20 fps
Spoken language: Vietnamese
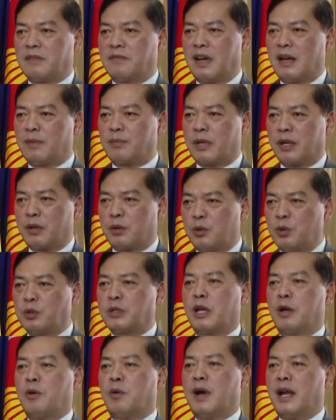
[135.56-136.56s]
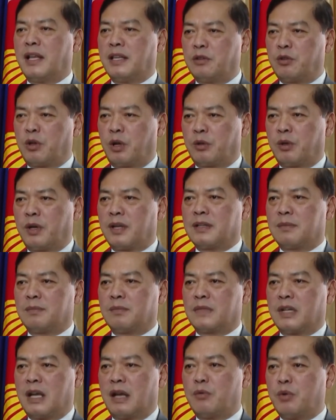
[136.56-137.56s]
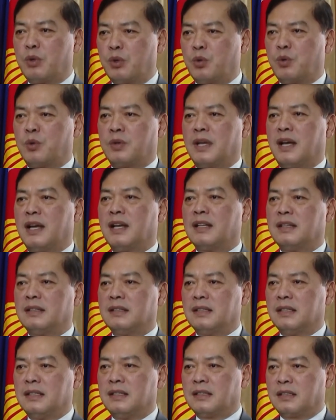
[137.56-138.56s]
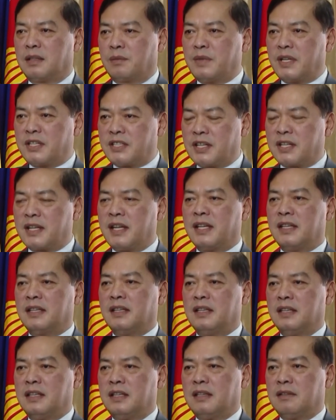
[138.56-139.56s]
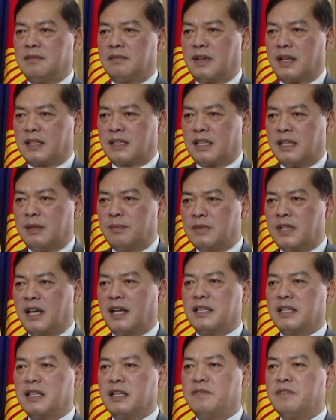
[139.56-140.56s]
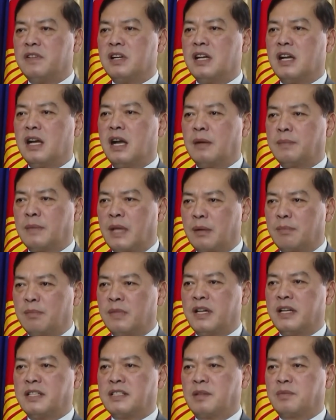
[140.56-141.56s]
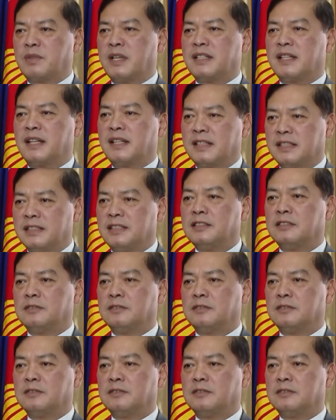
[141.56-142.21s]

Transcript: các biện pháp để cụ thể hóa những thỏa thuận các nguyên thủ đã thống nhất trước đây và tìm ra những phương hợp tác mới trong thời